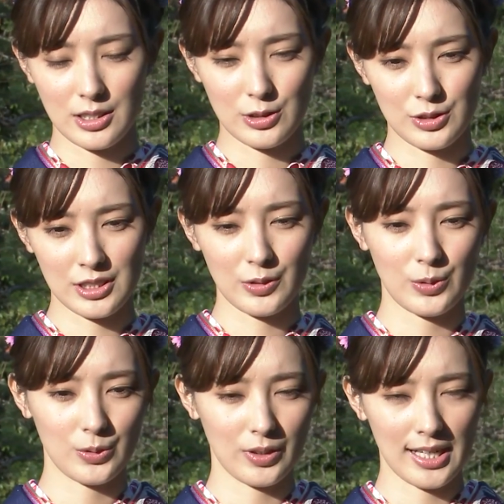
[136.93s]
主人
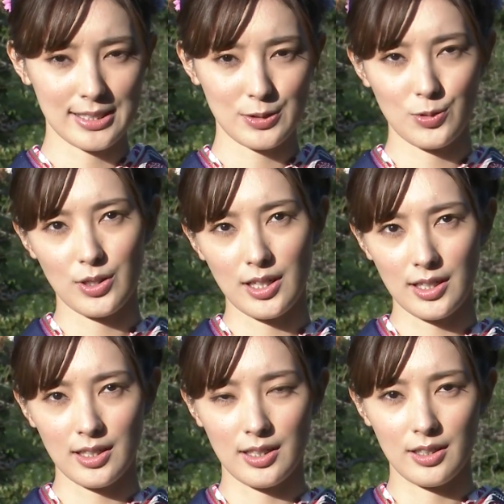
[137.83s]
公の和子
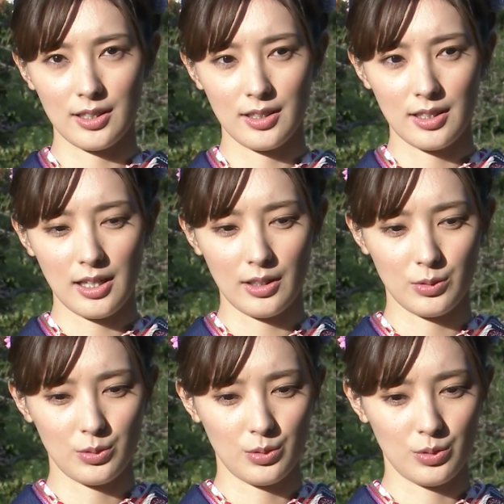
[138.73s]
があ
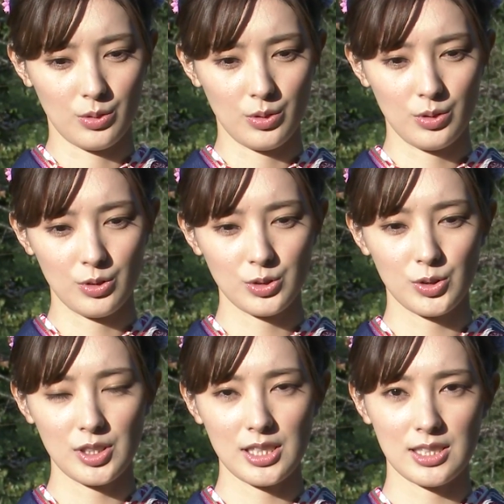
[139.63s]
の本
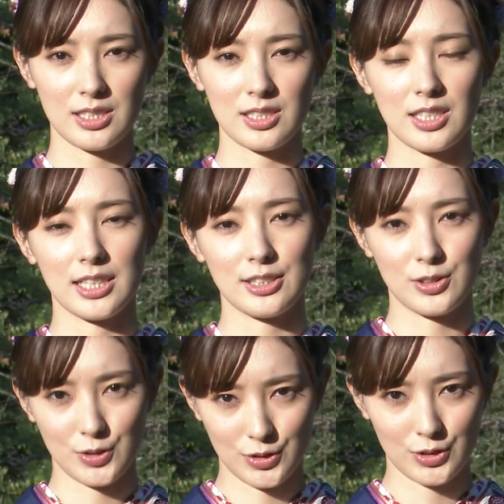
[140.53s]
当に実在
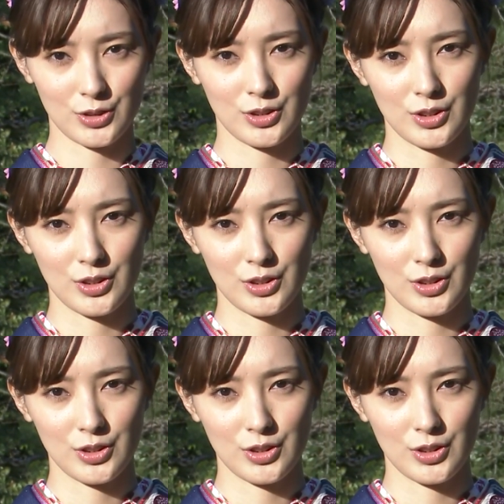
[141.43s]
する